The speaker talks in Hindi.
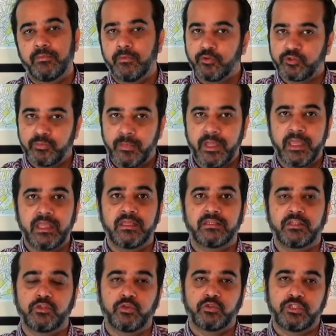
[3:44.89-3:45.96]
उसमें
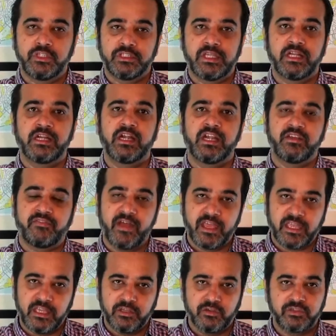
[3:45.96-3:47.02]
से जो चीज़ें आइडेंटिफाई
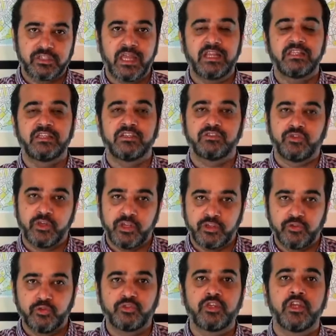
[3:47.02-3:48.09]
की जो चैलेंजेस जो
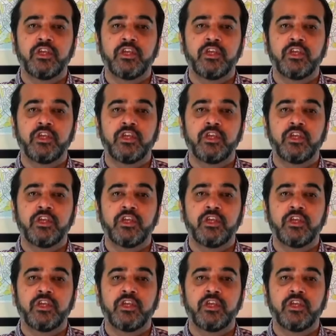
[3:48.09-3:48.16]
इश्यूज